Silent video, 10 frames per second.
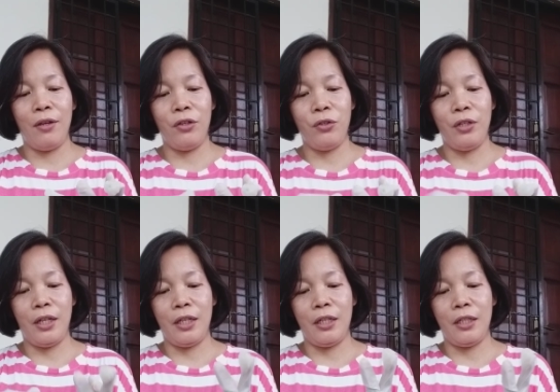yun
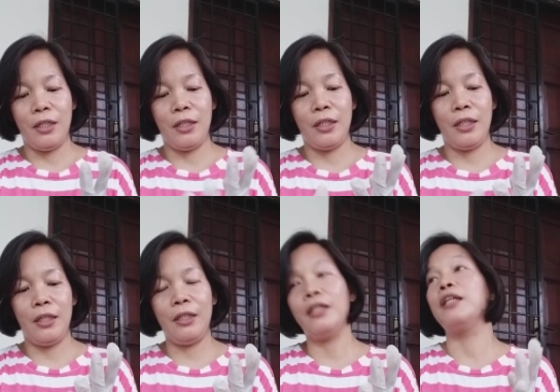ang
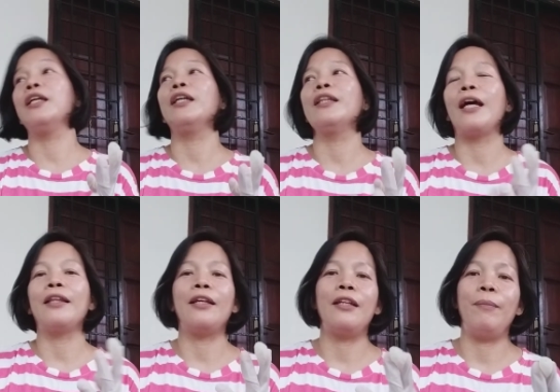
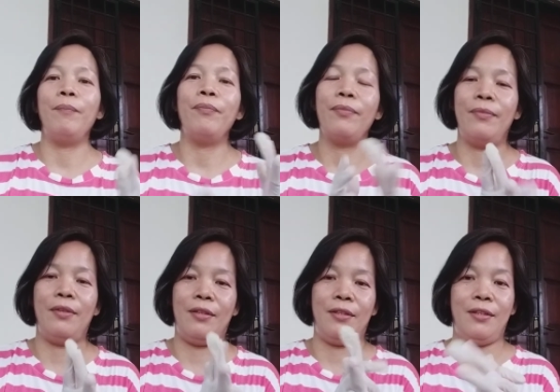itatanim
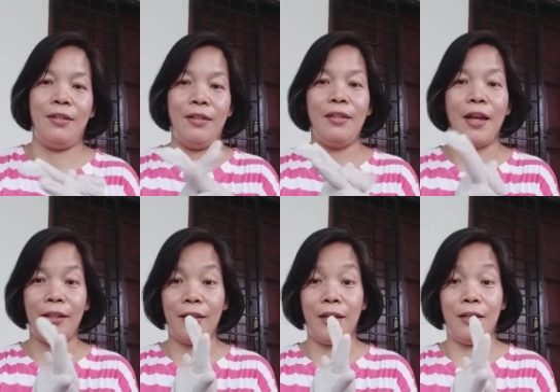
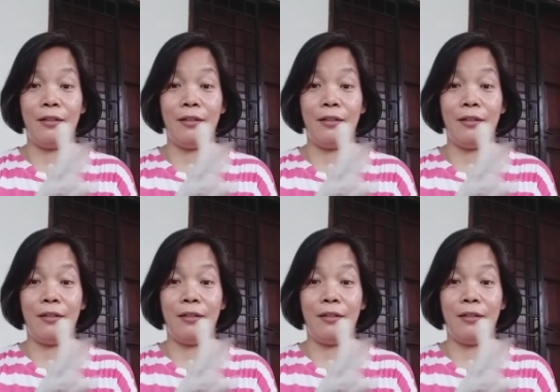natin